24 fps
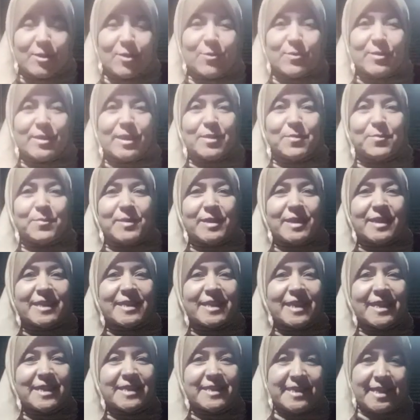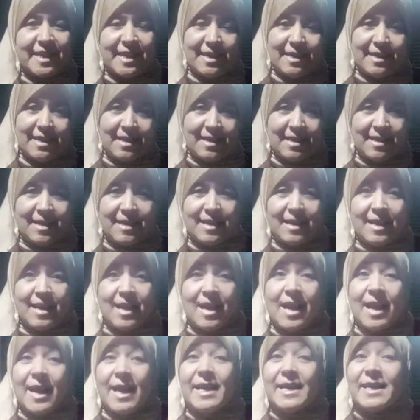وتربيتها سهله
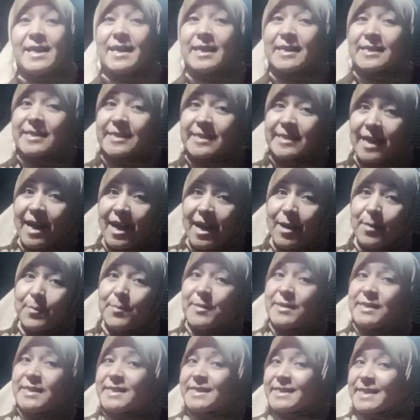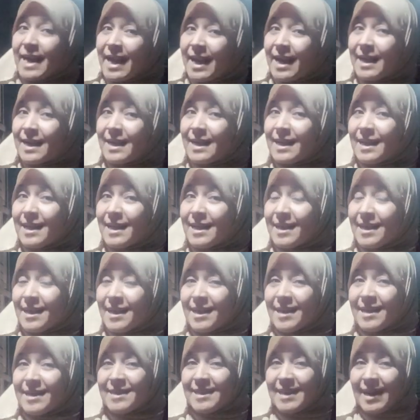هي الصعب السهل
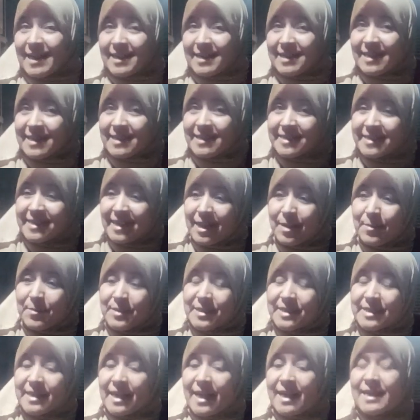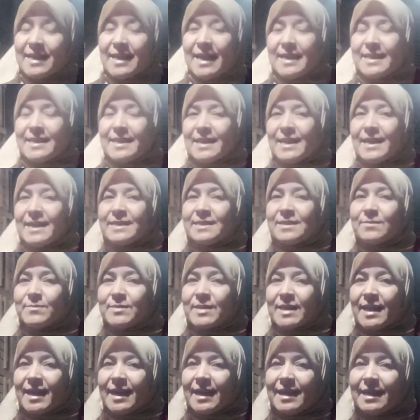يعني ايه الصعب السهل يعني لازم
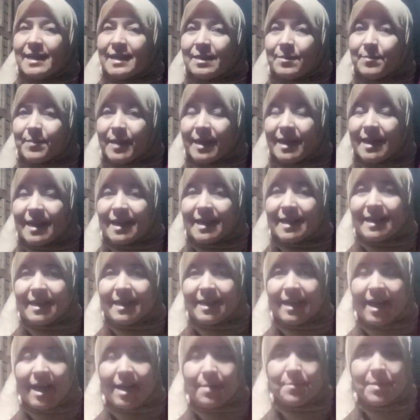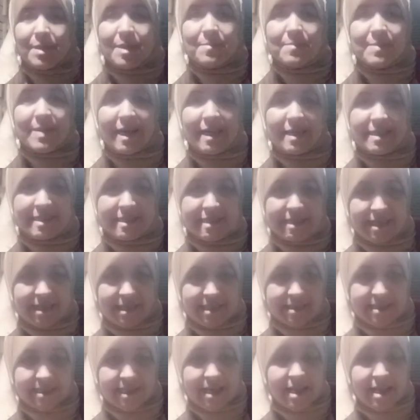تخلي بالك الحمام حساس